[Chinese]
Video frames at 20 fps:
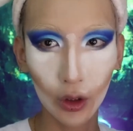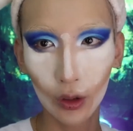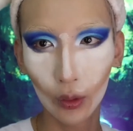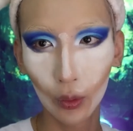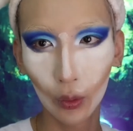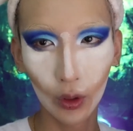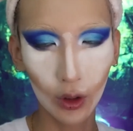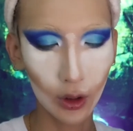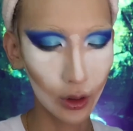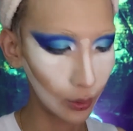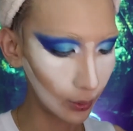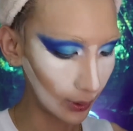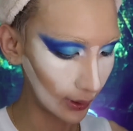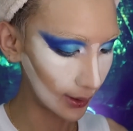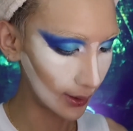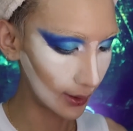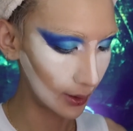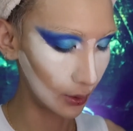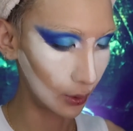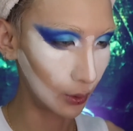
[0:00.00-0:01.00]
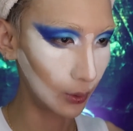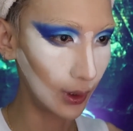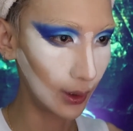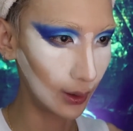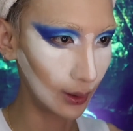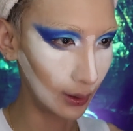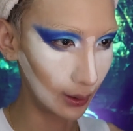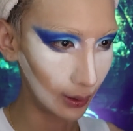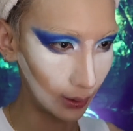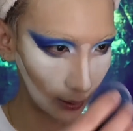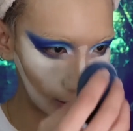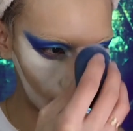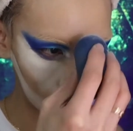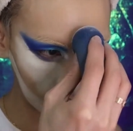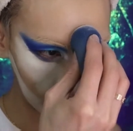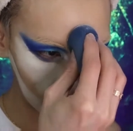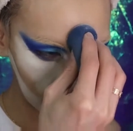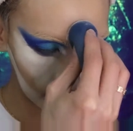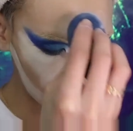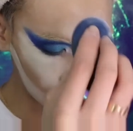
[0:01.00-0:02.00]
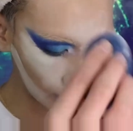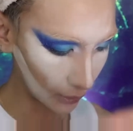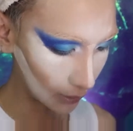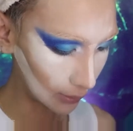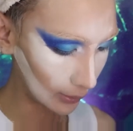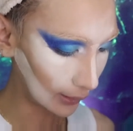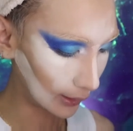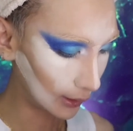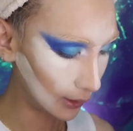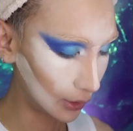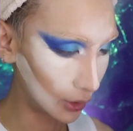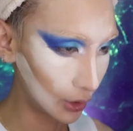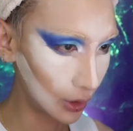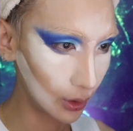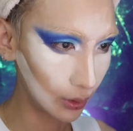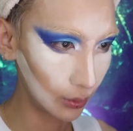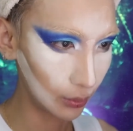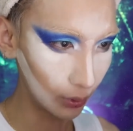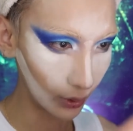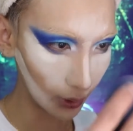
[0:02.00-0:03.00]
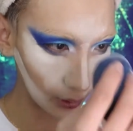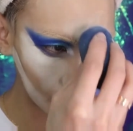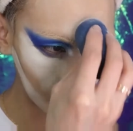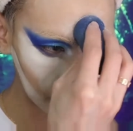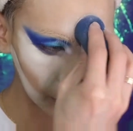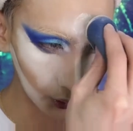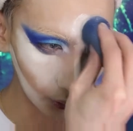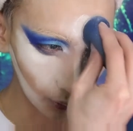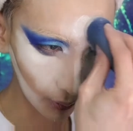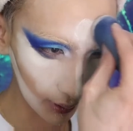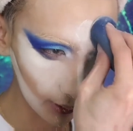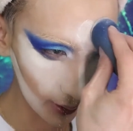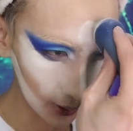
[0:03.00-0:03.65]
我是我是画习惯了啊。即使哪里失误了都没